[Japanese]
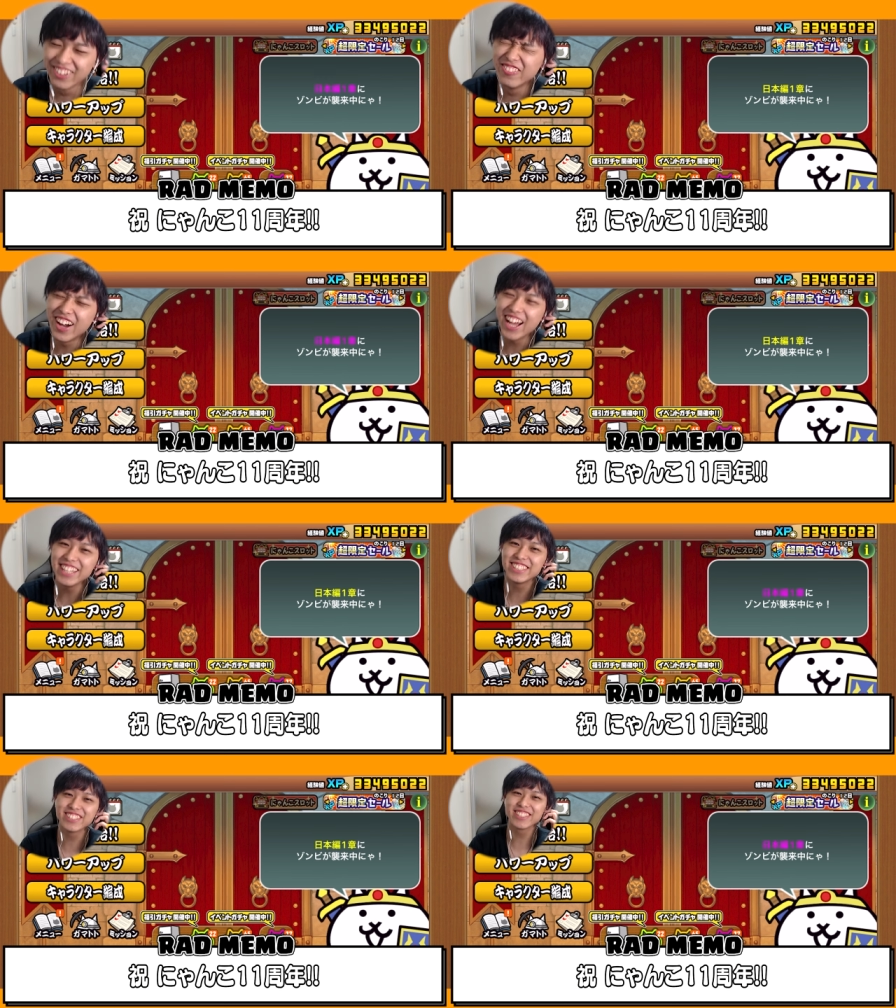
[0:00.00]
前10
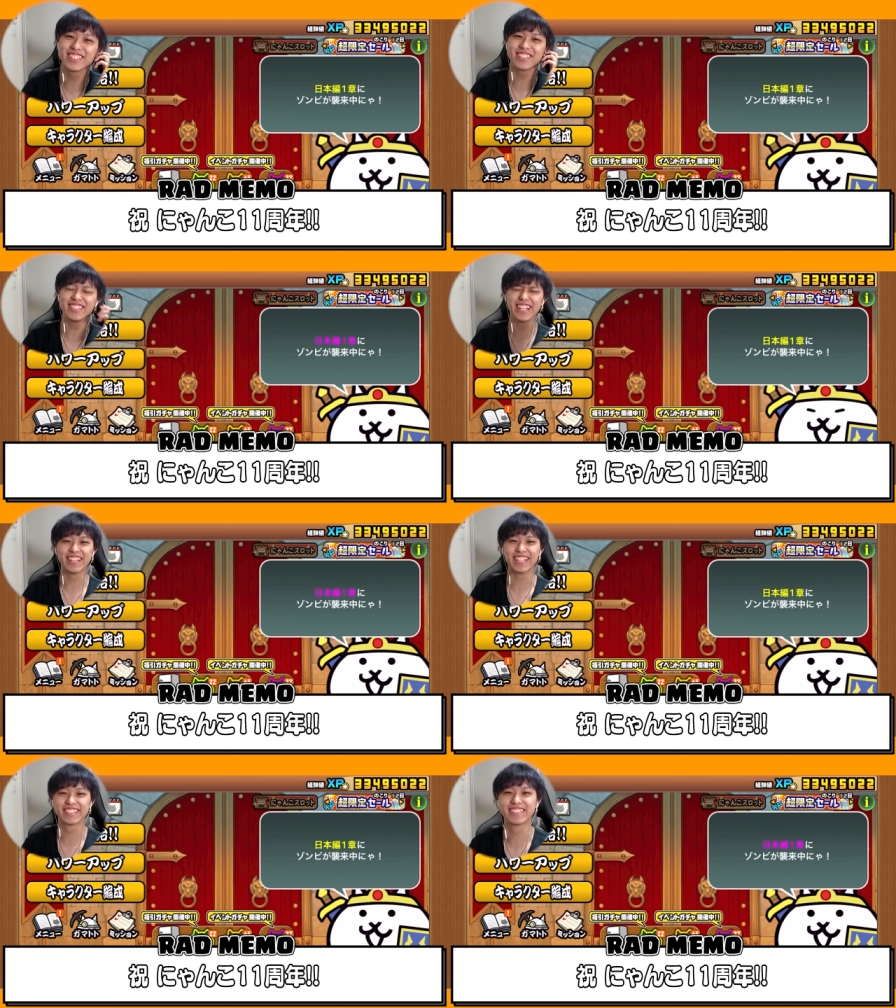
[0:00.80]
周年
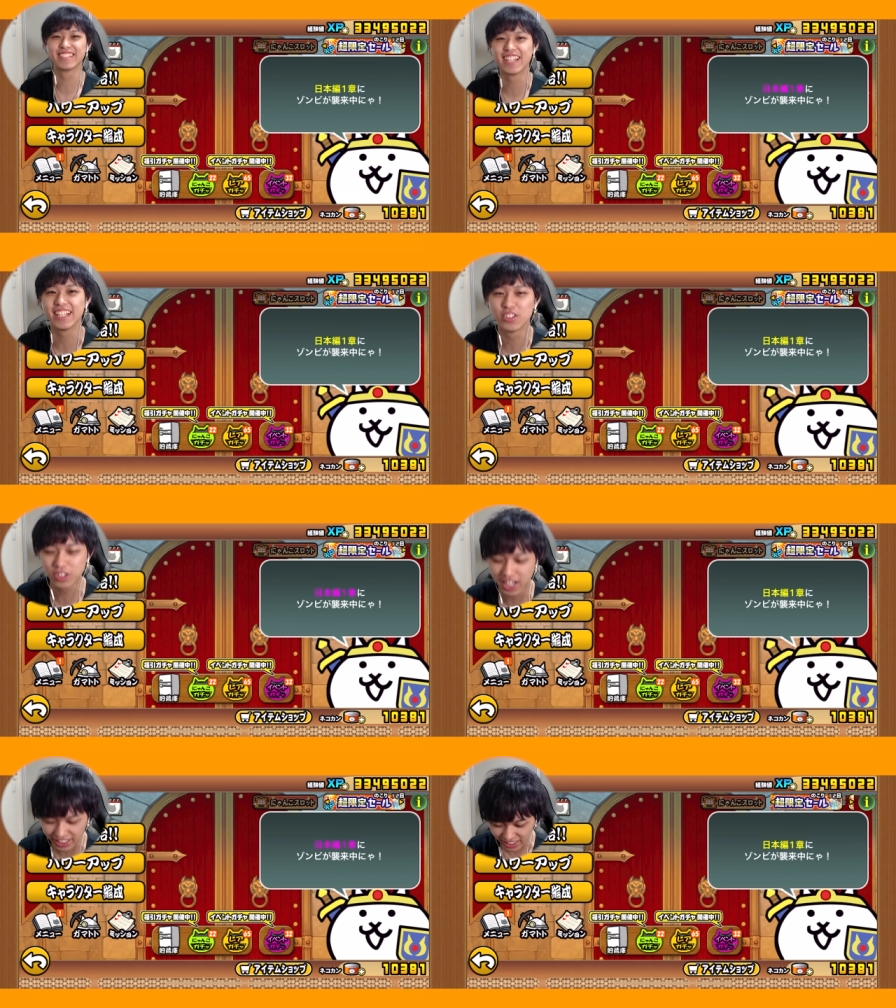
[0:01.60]
だっつって動
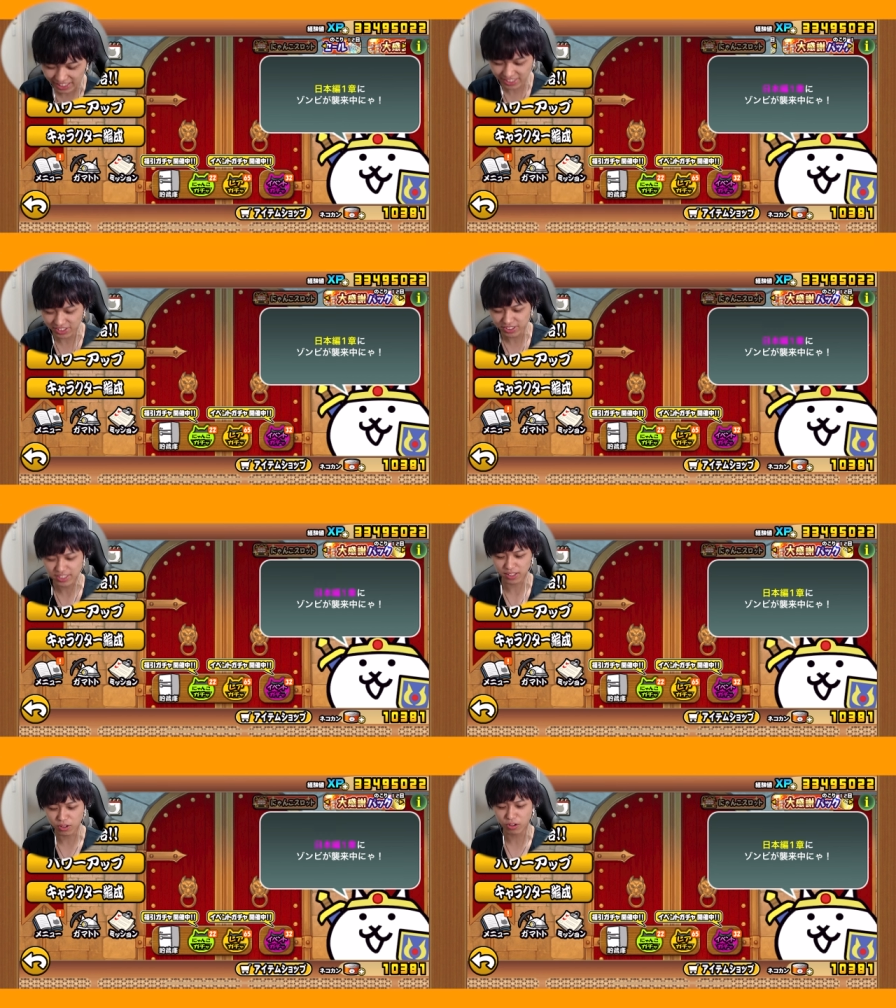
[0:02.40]
画上げて気するんす
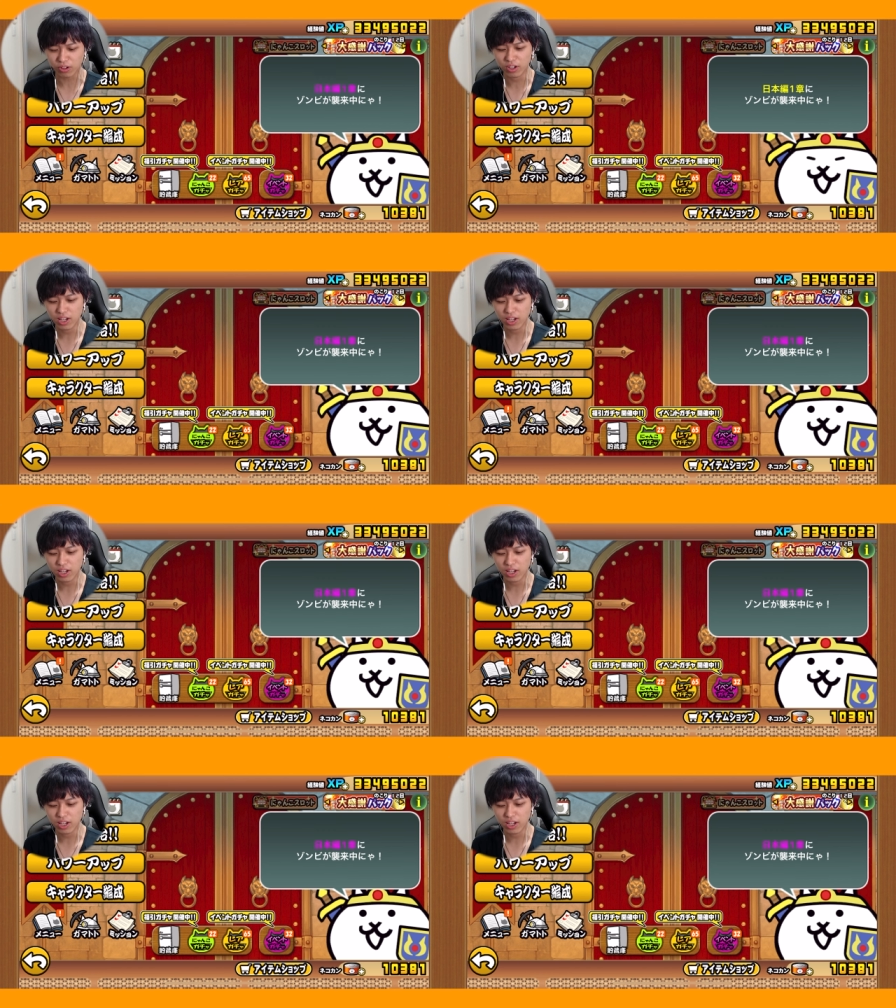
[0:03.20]
けど、